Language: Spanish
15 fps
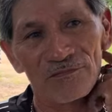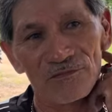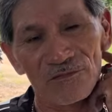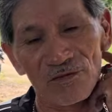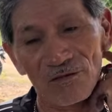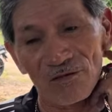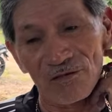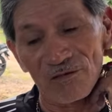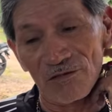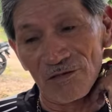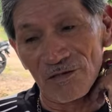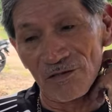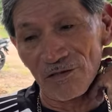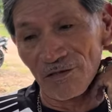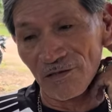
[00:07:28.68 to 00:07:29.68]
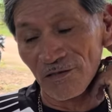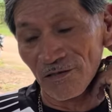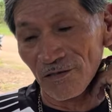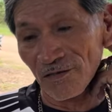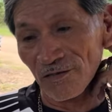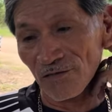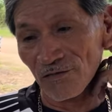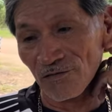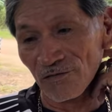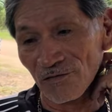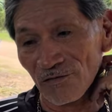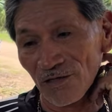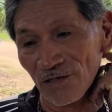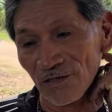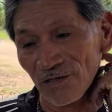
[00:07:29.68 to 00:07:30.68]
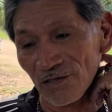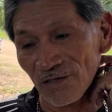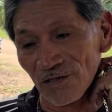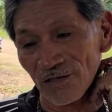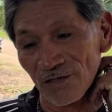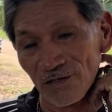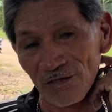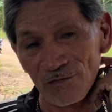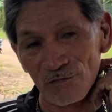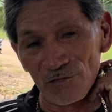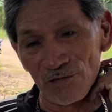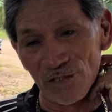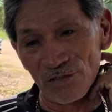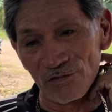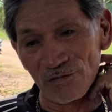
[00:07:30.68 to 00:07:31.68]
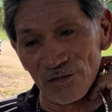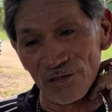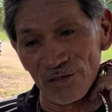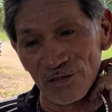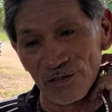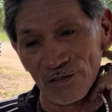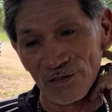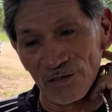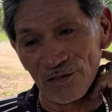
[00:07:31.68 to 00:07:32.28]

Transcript: No, yo así les he dicho. A este, a ese muchacho le dije,